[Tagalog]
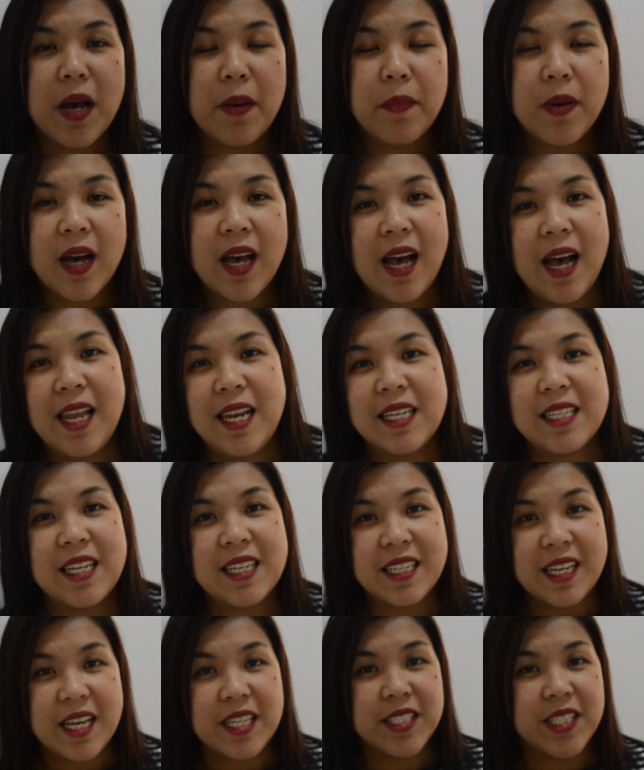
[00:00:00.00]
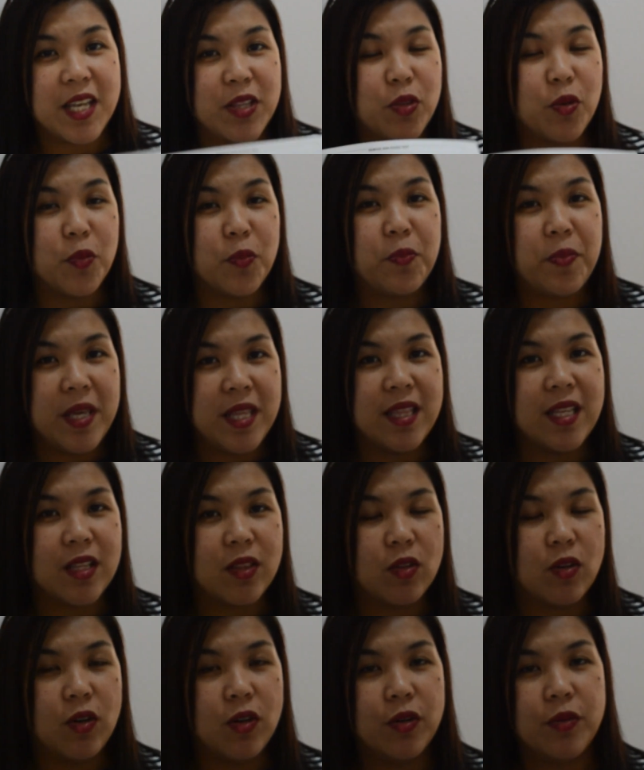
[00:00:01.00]
nga ba kahalaga guys itong pin
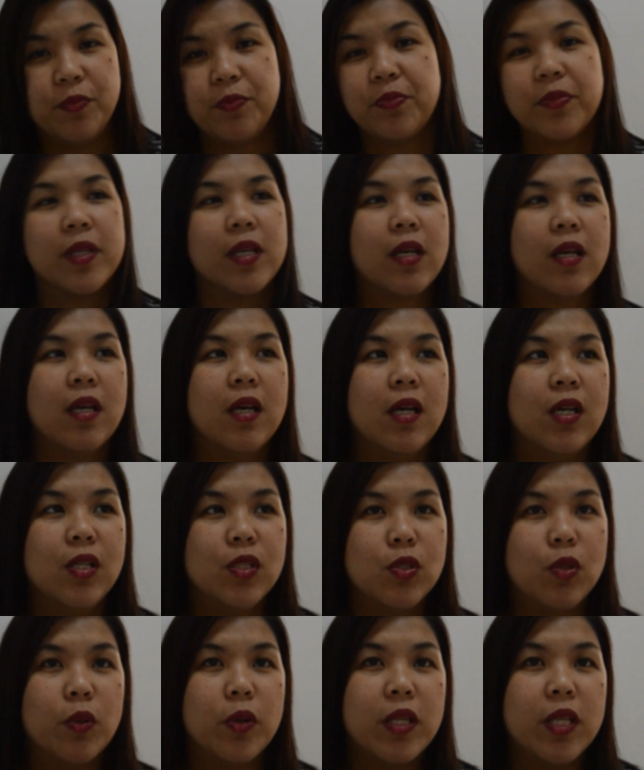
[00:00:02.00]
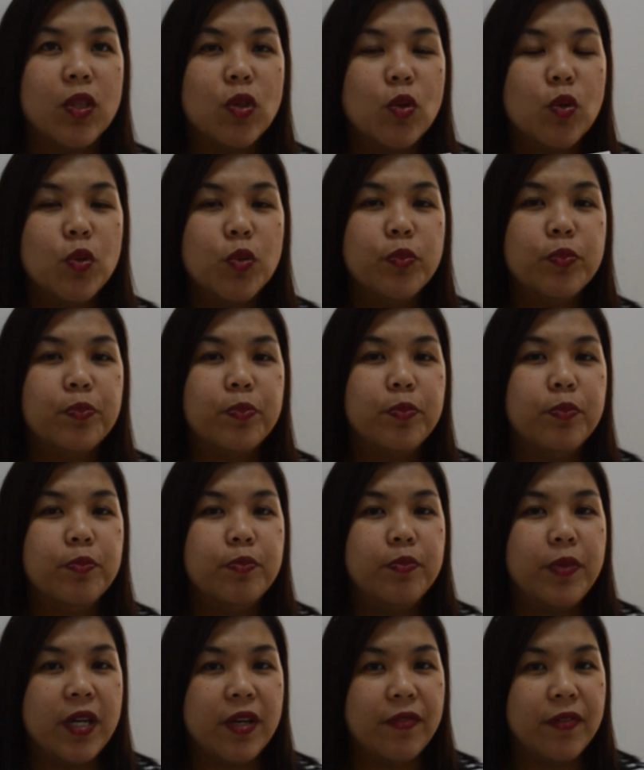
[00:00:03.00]
na to? So, itong
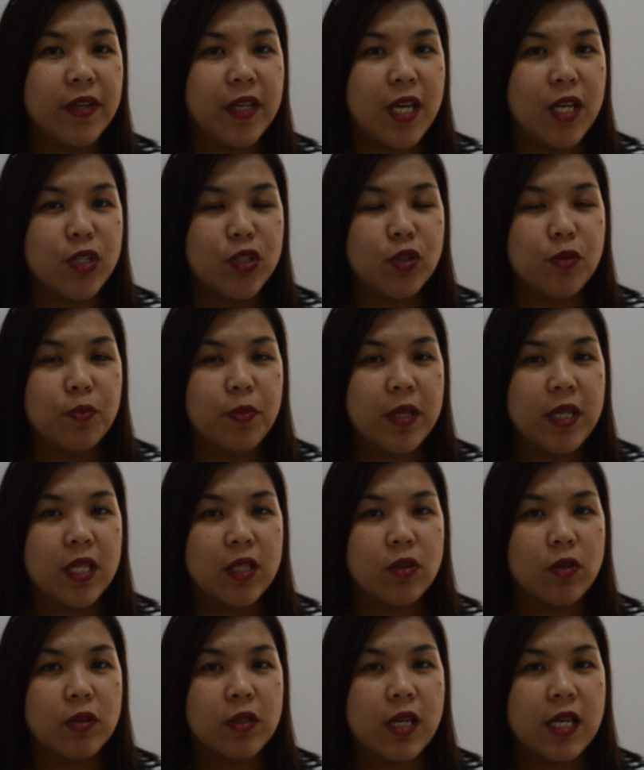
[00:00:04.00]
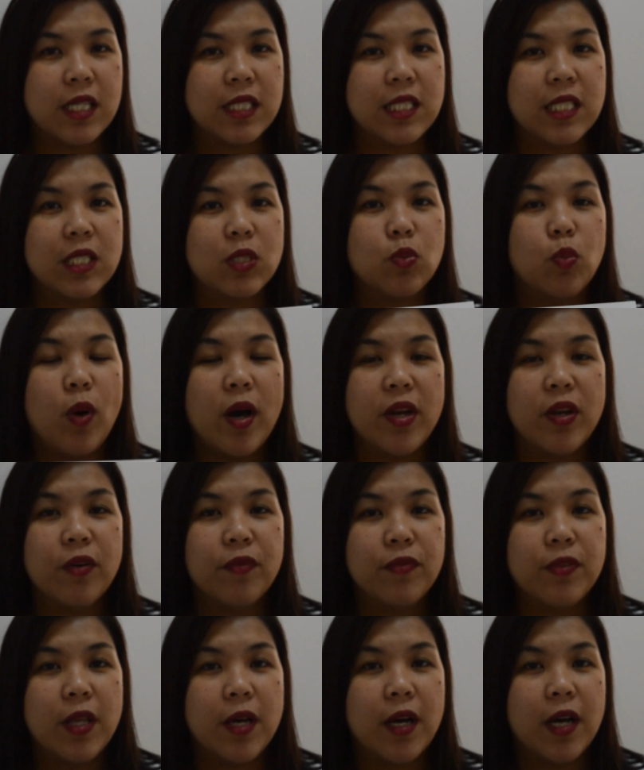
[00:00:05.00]
verification pin na to guys is one
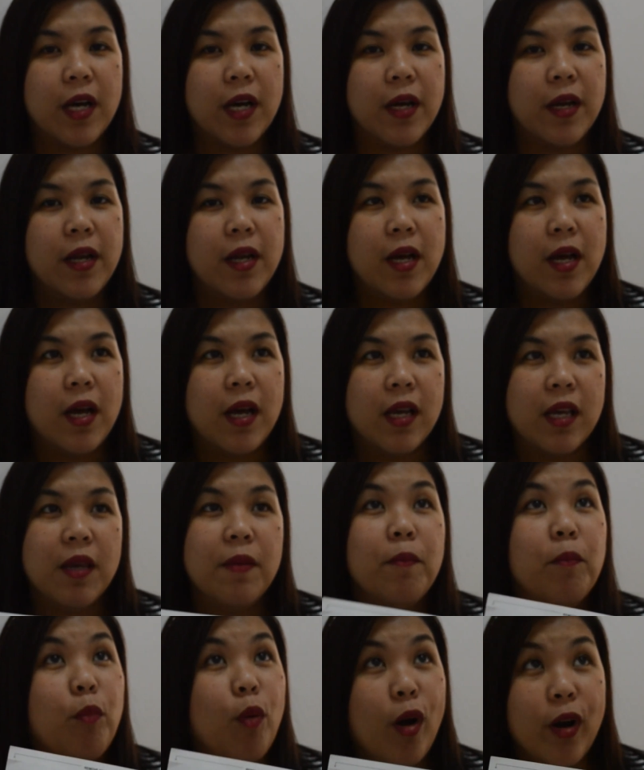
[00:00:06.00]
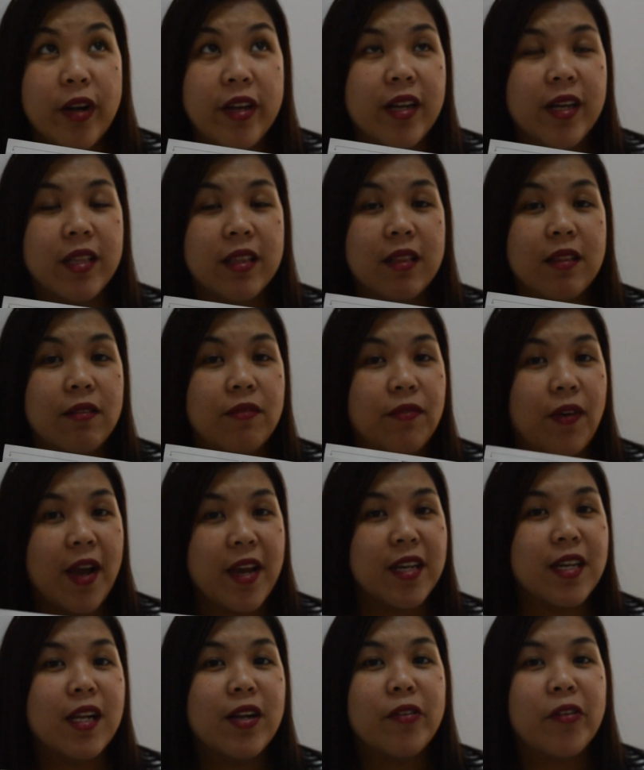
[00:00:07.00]
of the important
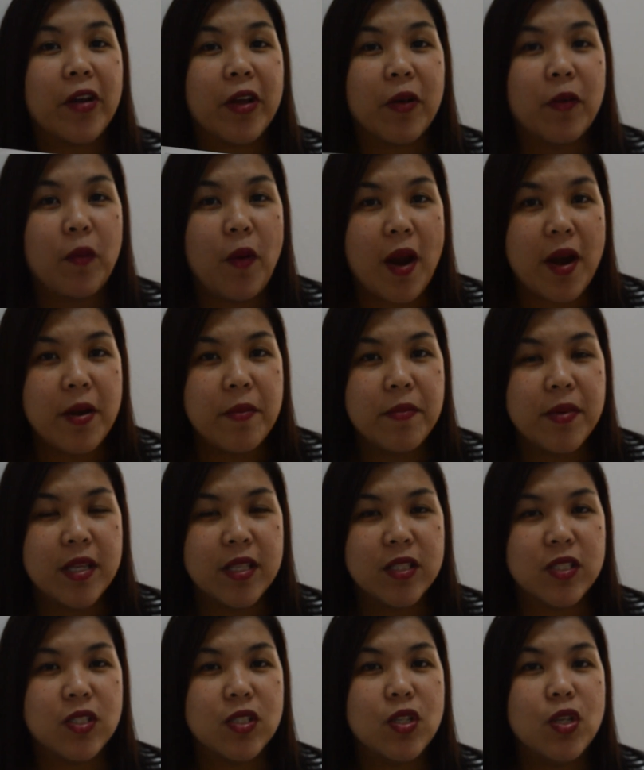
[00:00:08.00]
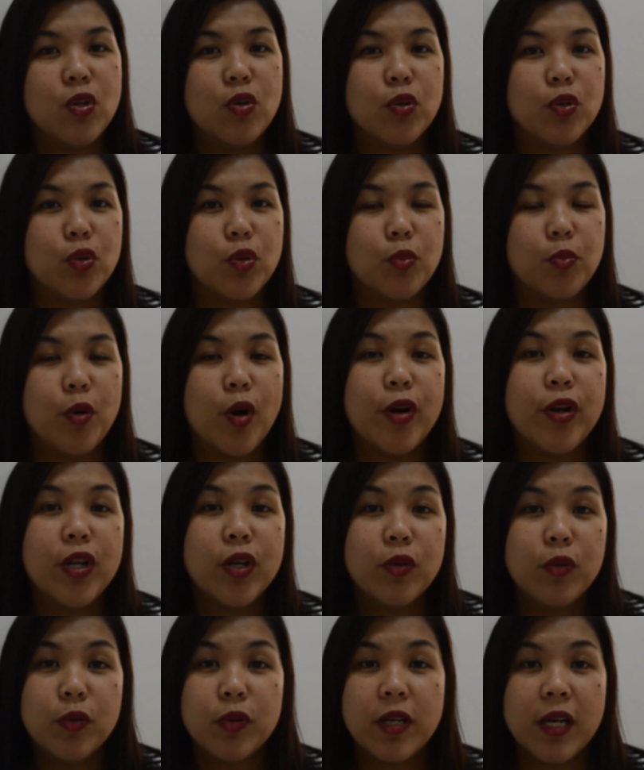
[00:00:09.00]
final requirements ni YouTube or
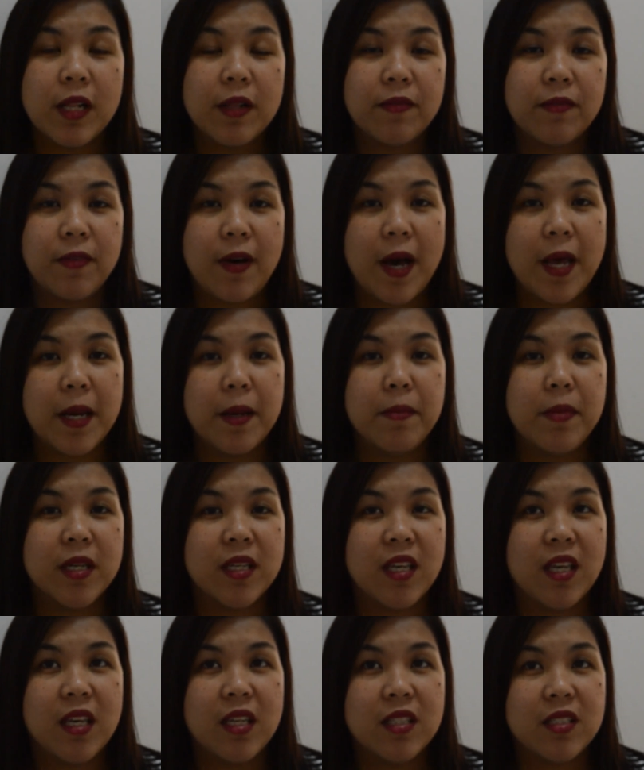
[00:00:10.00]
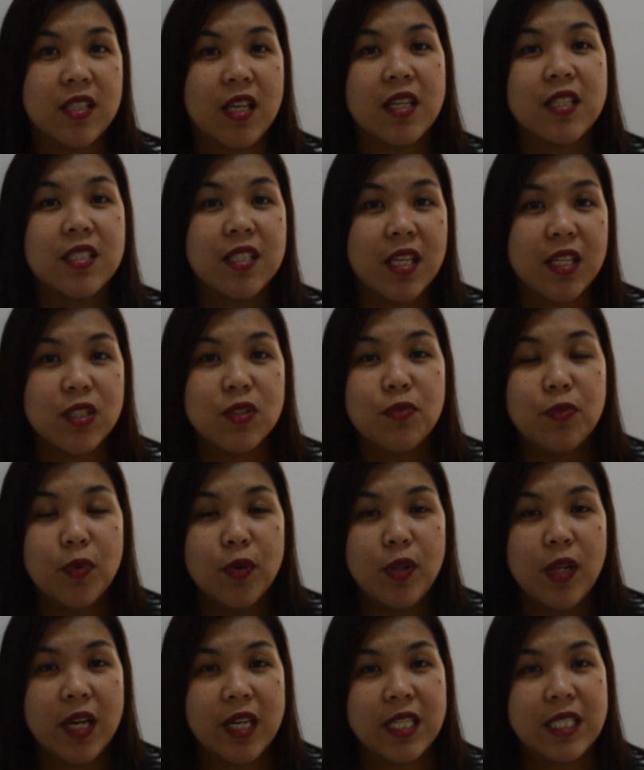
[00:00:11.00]
ni Google para maging
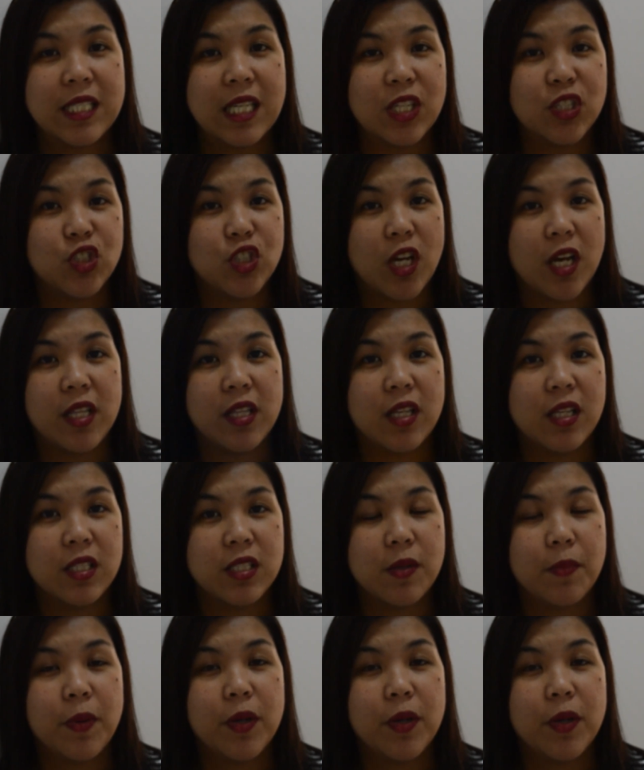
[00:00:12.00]
successful ang isang channel sa